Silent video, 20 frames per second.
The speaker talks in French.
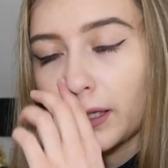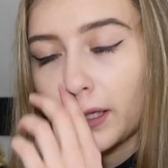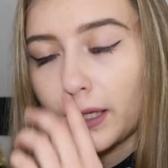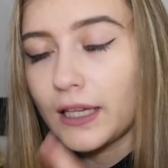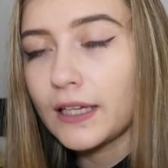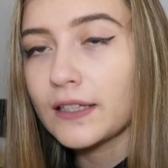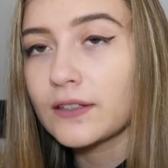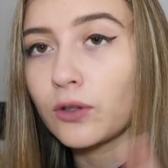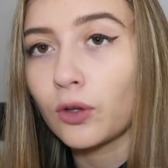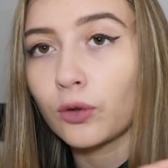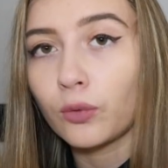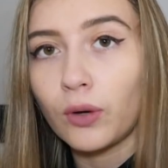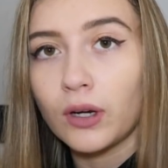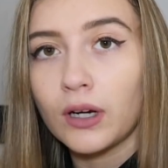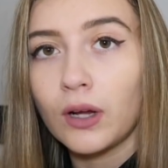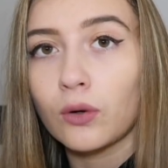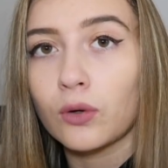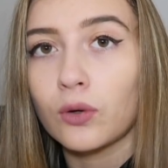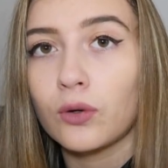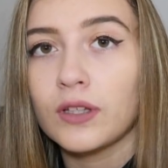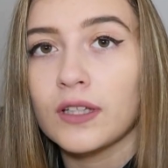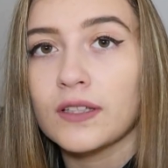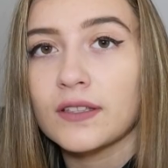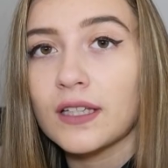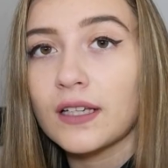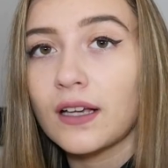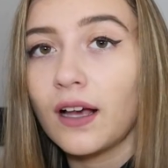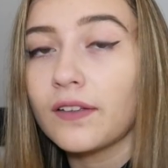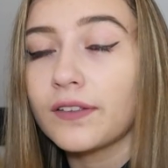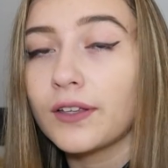Et cet endroit-là, on le
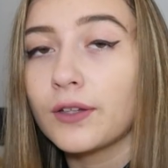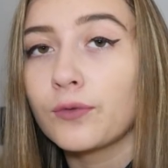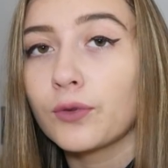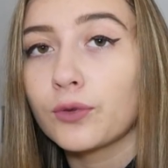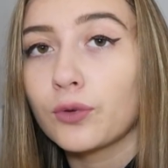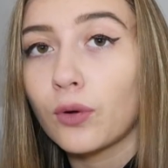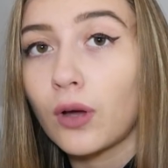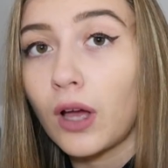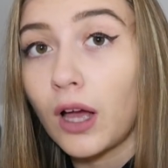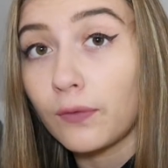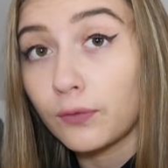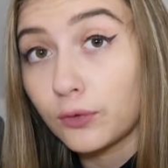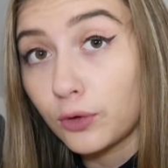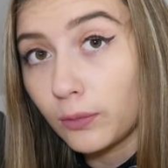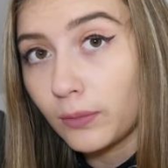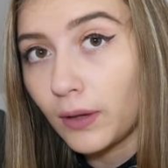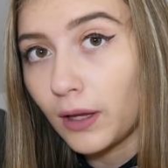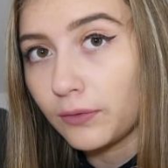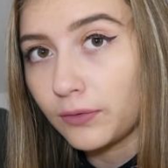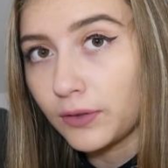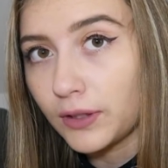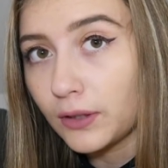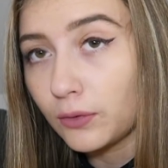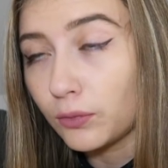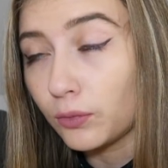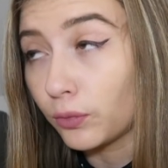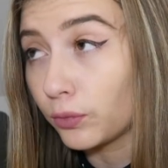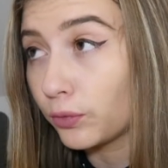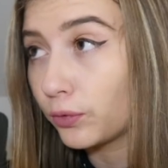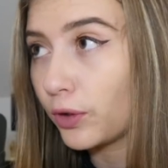connaissait grâce à une photographe de ma ville.
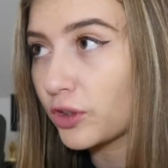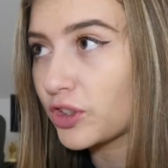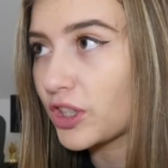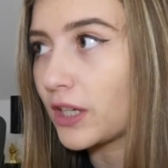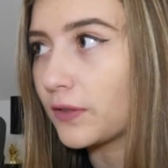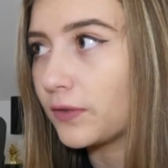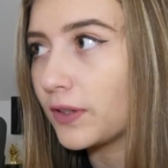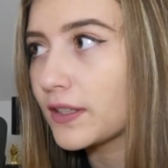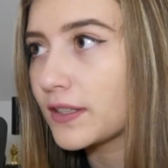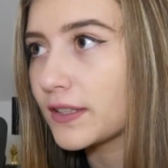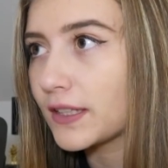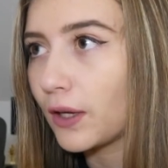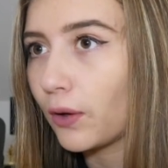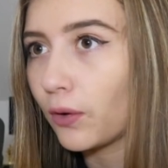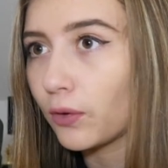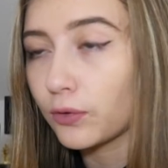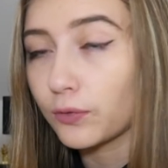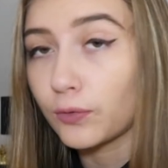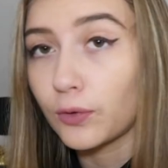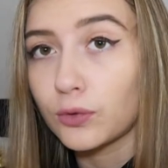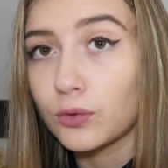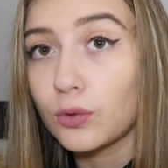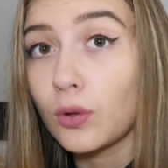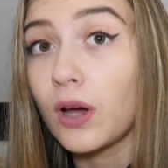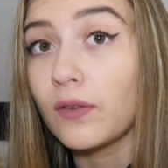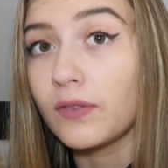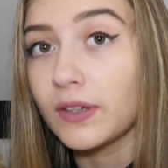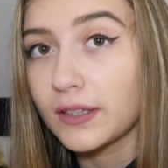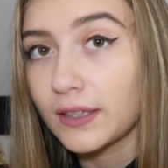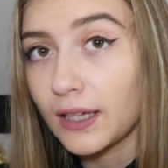Une fois, j'avais fait une séance photo
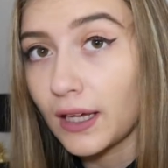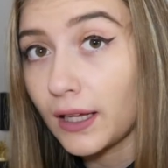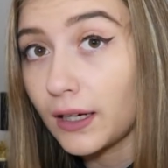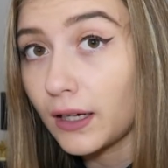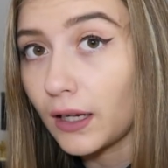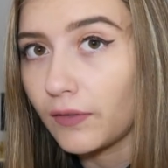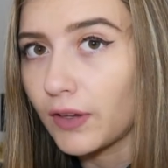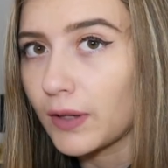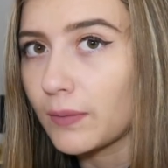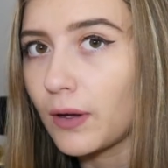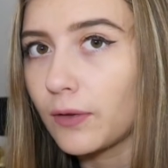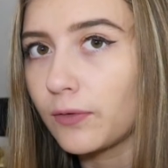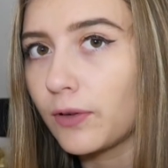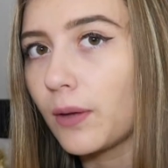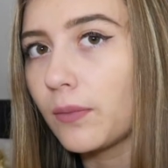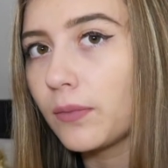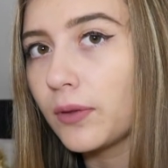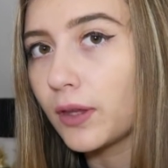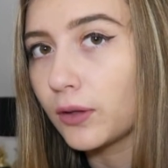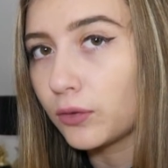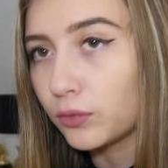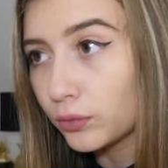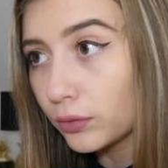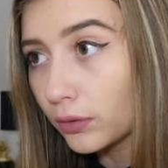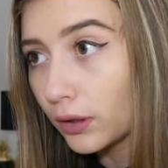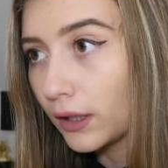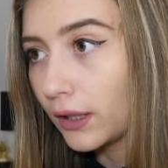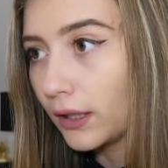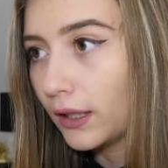avec elle, avec ma famille et tout.